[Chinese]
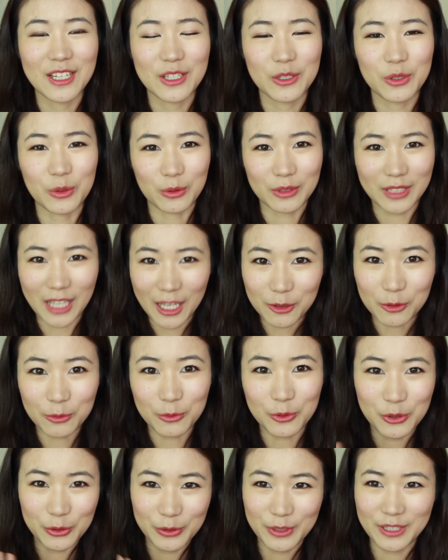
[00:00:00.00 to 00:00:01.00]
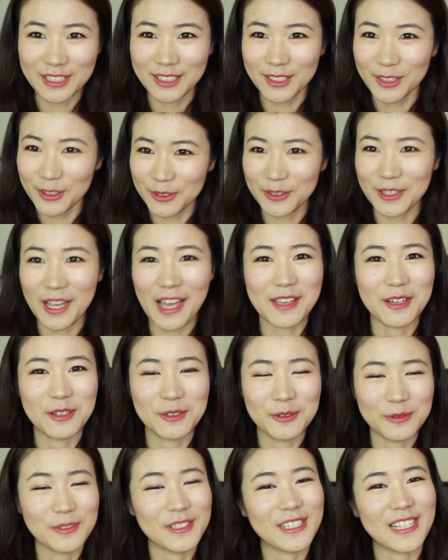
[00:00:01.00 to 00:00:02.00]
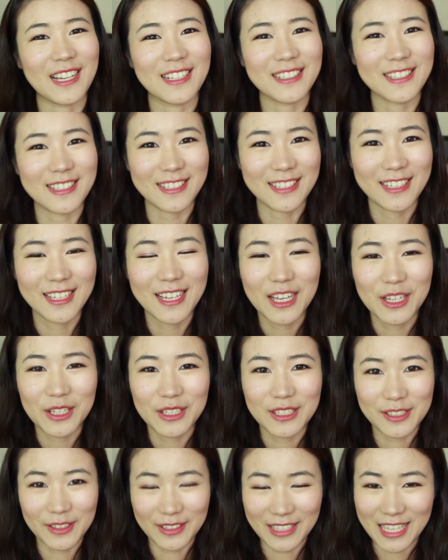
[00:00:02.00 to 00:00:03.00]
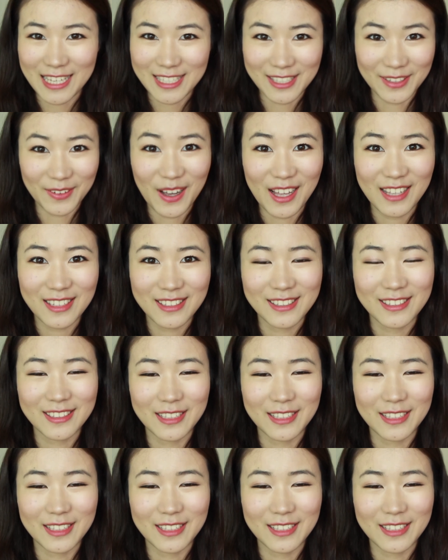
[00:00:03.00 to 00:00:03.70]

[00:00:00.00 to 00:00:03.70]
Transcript: 就单独出一个六月爱用物这样子，希望大家喜欢。